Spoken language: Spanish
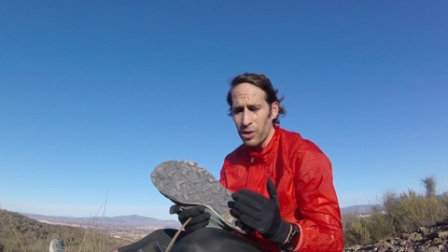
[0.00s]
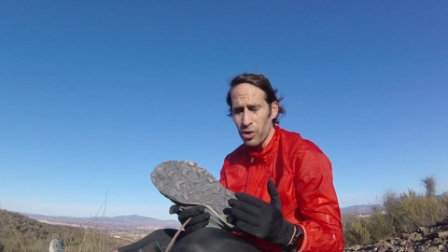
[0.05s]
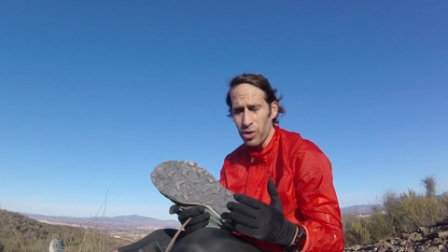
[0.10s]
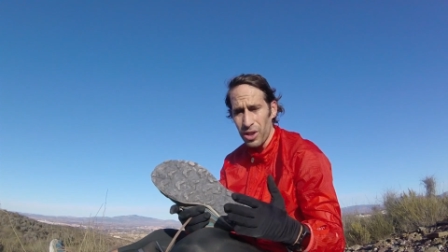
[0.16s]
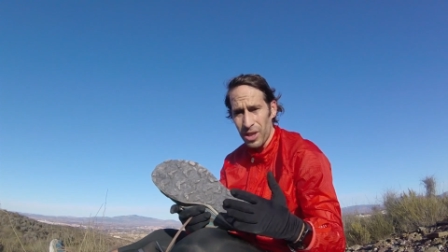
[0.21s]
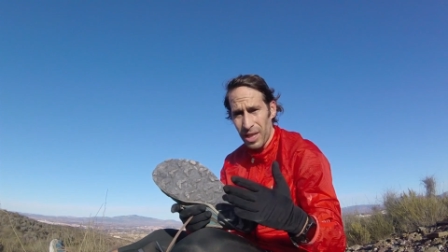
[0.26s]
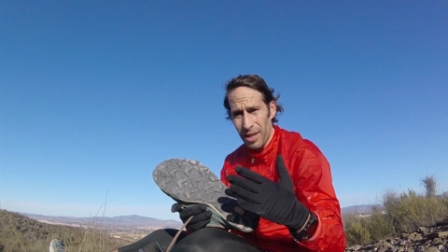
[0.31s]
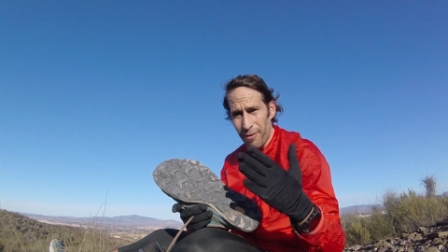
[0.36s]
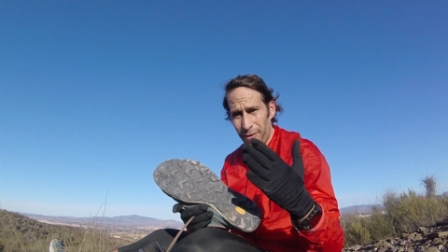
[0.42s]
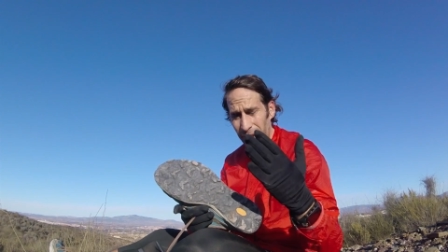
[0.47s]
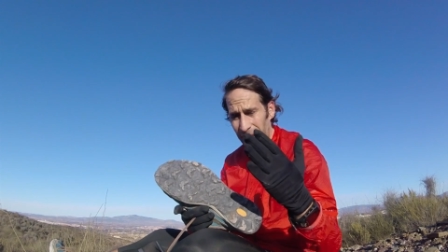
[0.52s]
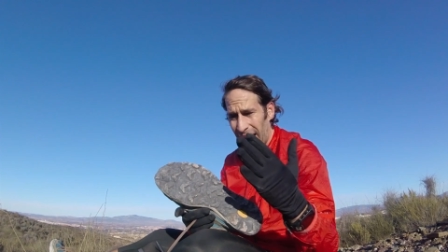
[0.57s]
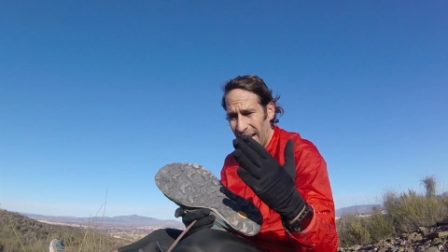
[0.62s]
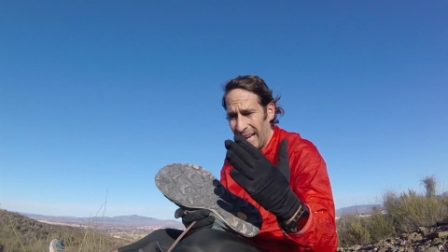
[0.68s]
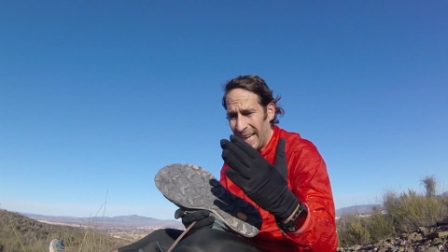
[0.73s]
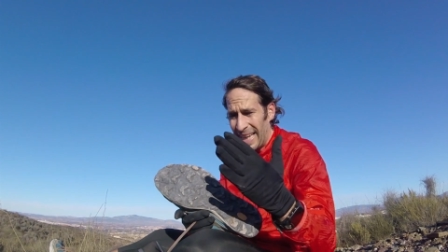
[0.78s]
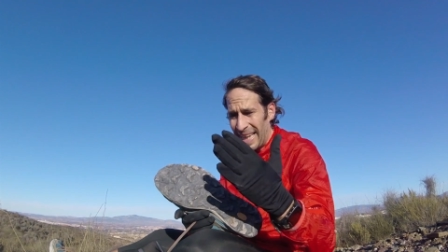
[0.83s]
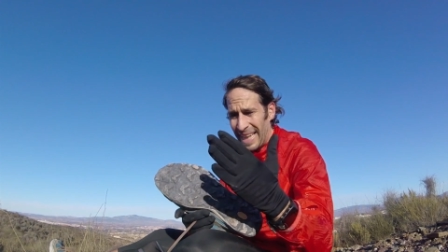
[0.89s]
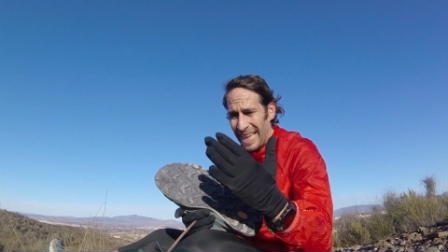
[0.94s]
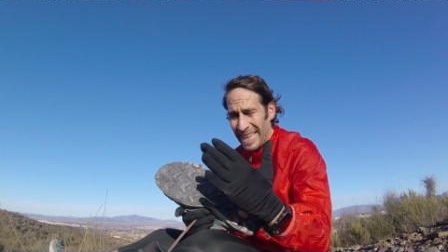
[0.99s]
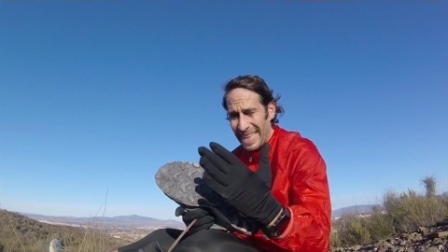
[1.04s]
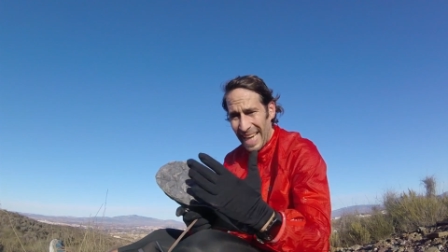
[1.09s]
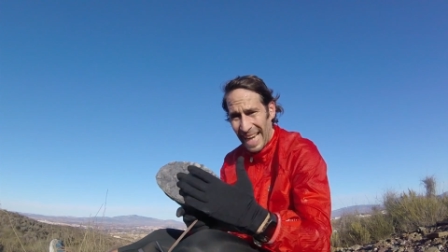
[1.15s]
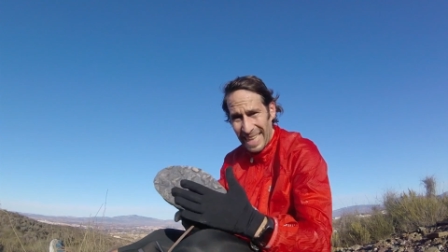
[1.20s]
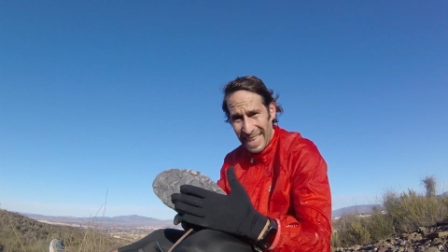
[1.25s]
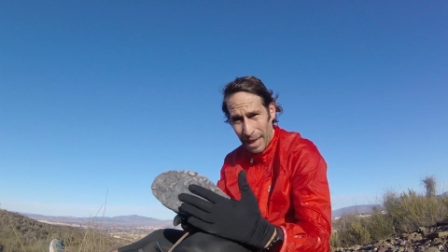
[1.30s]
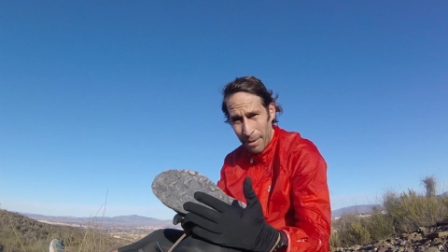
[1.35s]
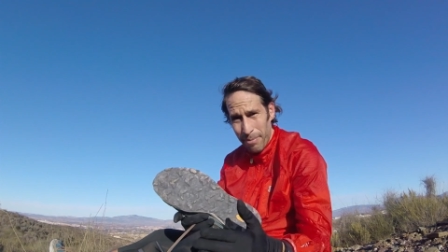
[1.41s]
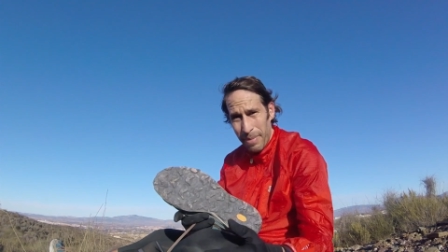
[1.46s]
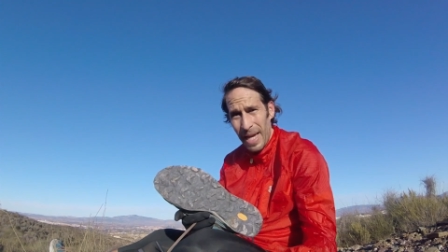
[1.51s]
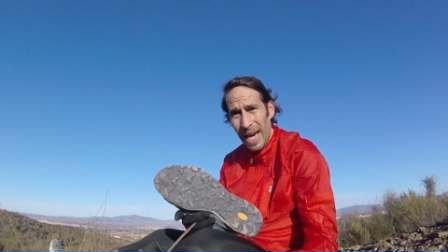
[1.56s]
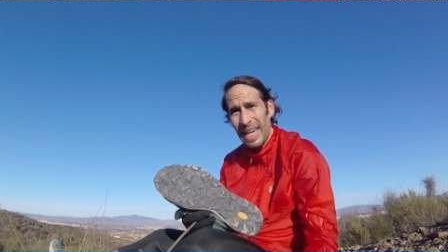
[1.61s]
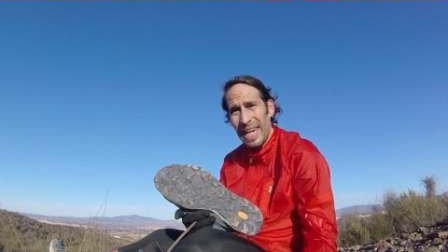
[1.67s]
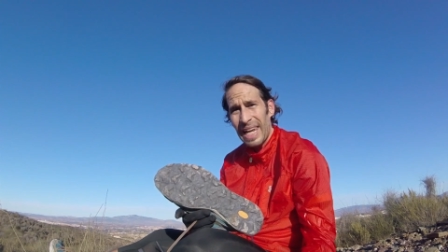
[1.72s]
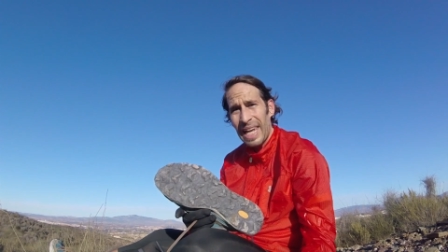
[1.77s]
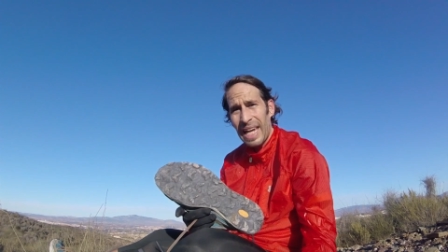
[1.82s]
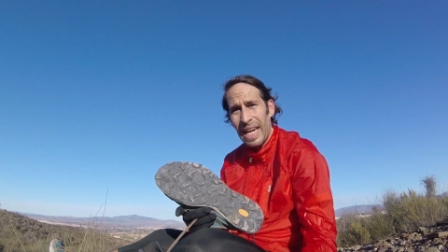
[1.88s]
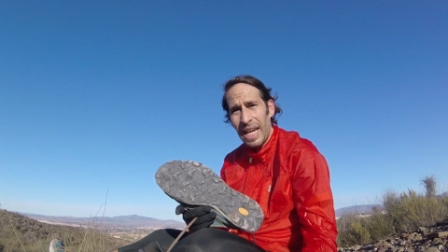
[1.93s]
Esto significa que al
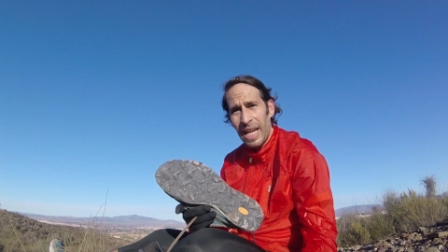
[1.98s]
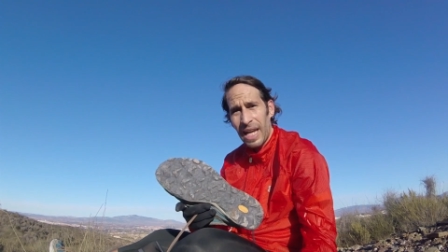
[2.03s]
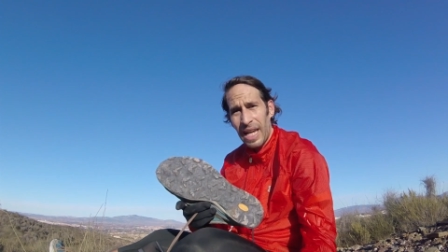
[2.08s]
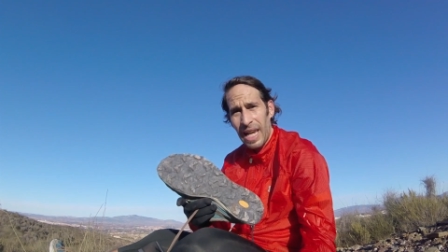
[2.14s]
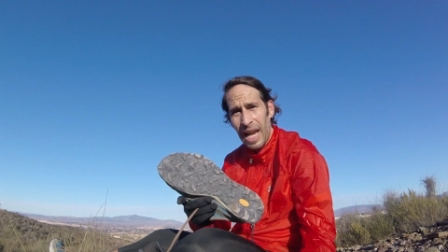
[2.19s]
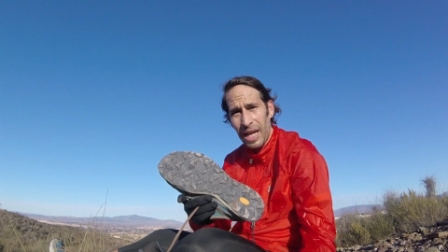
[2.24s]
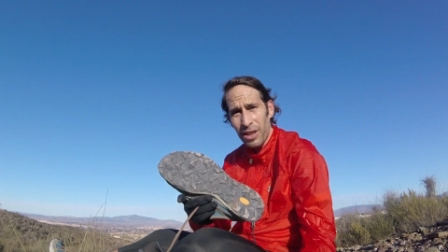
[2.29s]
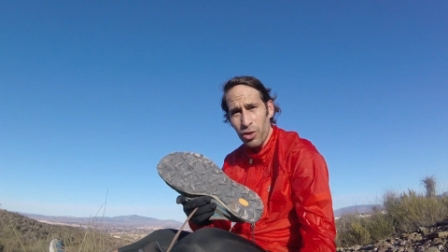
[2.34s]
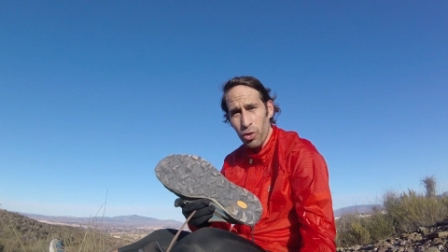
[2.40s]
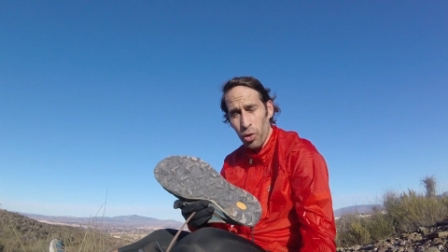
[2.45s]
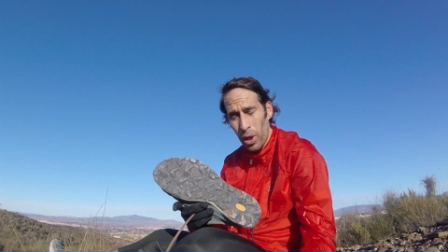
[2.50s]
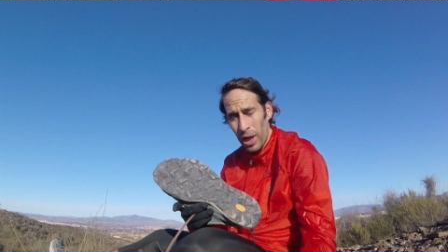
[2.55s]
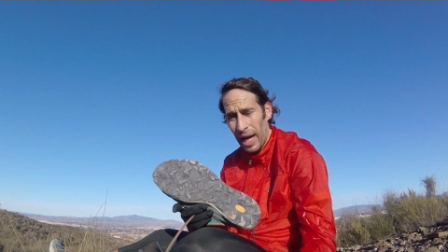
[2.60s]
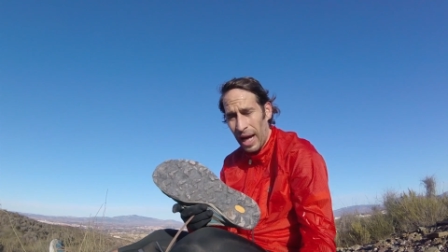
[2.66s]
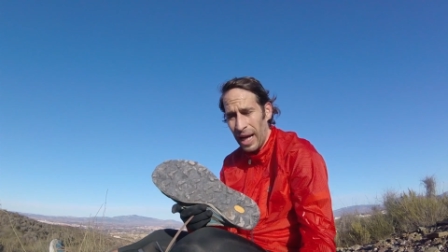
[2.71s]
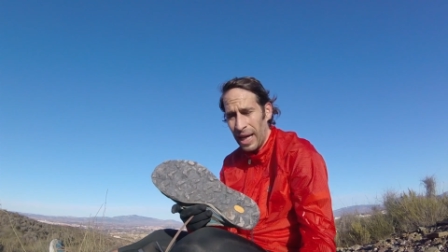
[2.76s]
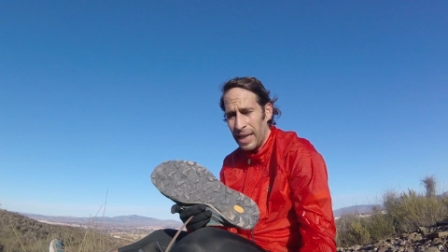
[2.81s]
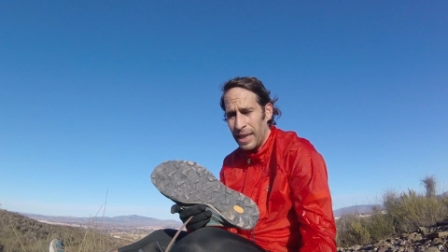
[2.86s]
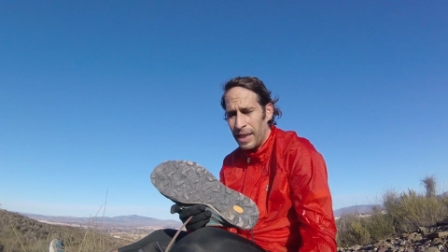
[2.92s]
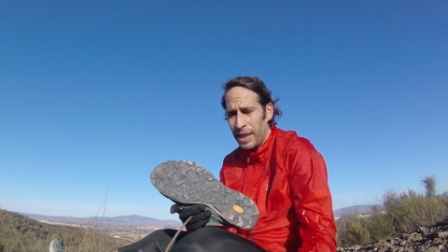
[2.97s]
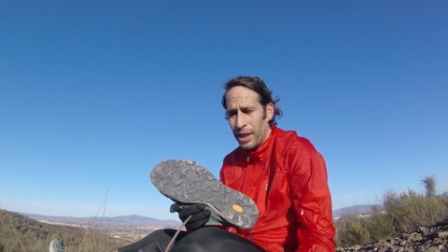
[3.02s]
cambiarle la suela